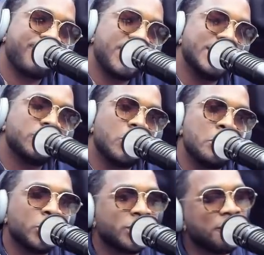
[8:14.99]
Jason el
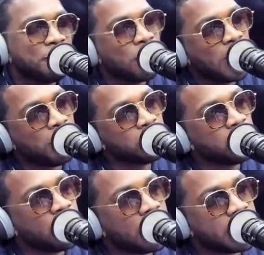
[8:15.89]
Mono está enfocado en
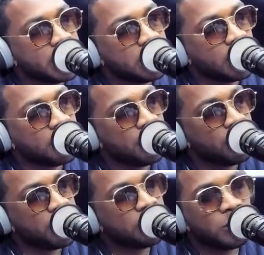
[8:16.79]
su carrera ahora mismo.
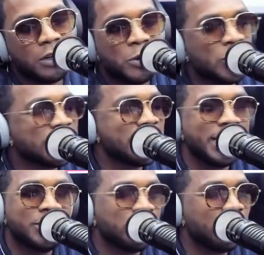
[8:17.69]
Jason el Mono está en
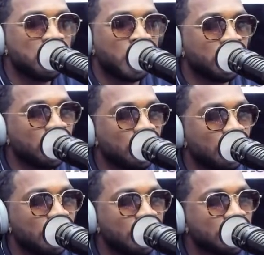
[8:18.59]
Jason el Mono.
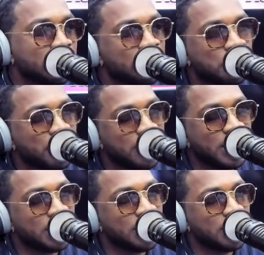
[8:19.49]
No sé si tú me
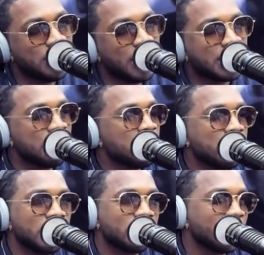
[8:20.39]
entiendes. Este es el
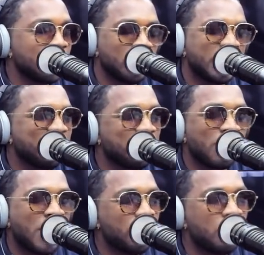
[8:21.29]
momento de yo estar
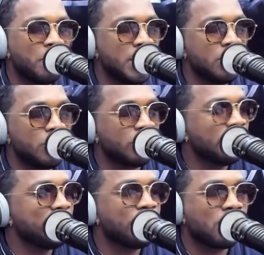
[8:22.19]
enfocado en lo mío, yo estoy
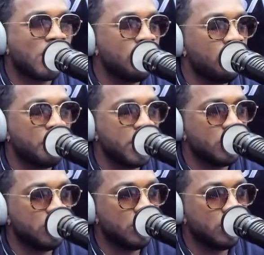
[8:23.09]
enfocado en lo mío.